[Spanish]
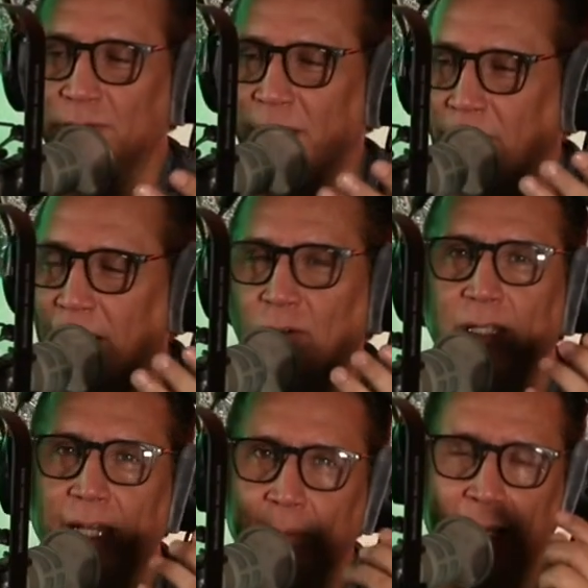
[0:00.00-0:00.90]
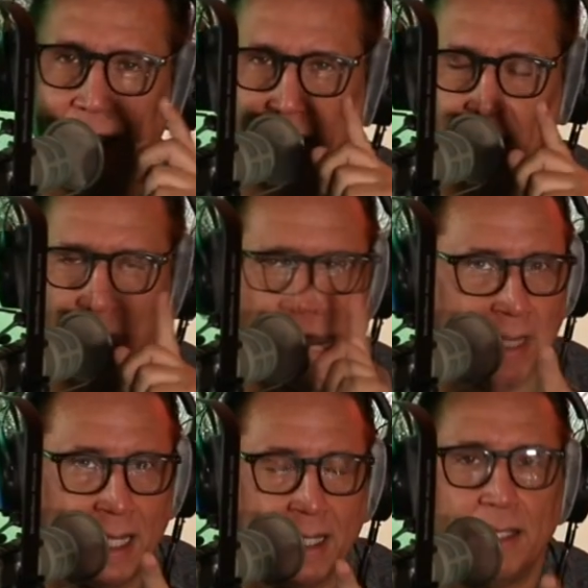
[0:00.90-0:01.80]
debajo de la manga
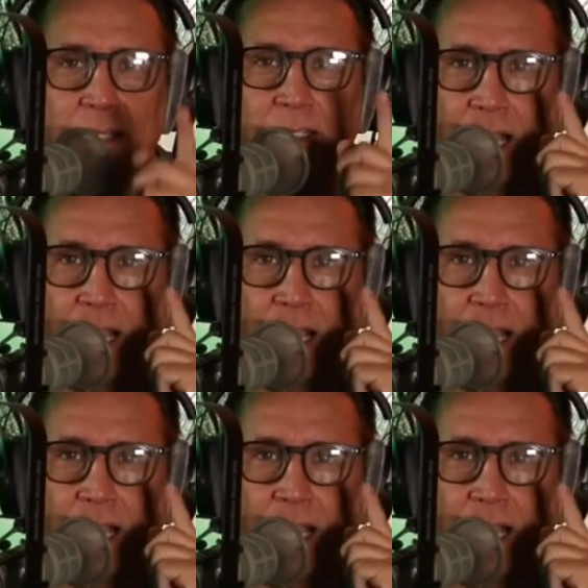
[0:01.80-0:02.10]
para